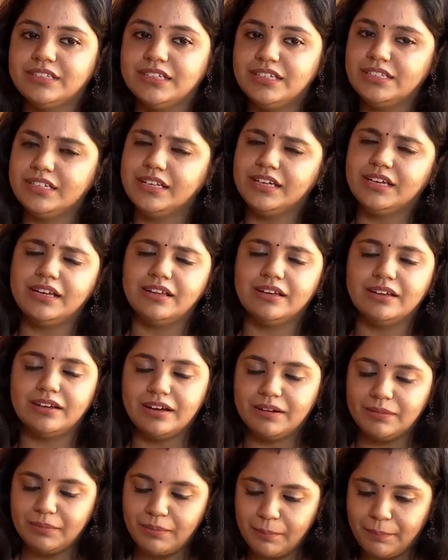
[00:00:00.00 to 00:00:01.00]
சின்னஞ்சிறு கிளிய
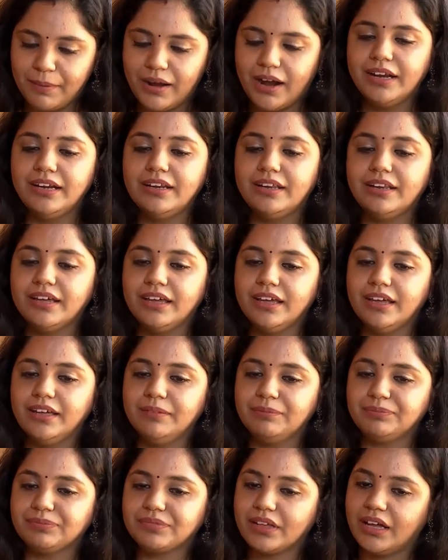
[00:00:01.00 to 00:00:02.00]
கண்ணம்மா பாடிட்டு இருக்கேன்
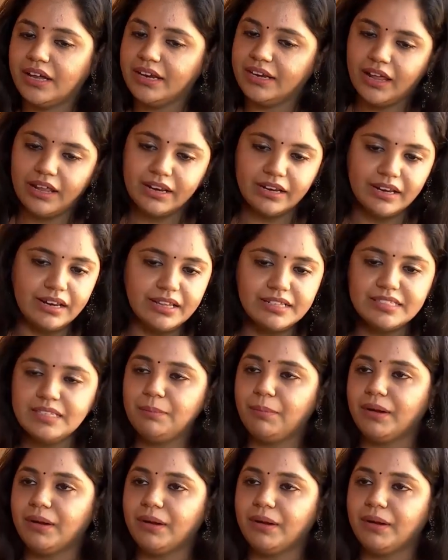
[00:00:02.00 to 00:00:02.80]
நான் ரியலைஸே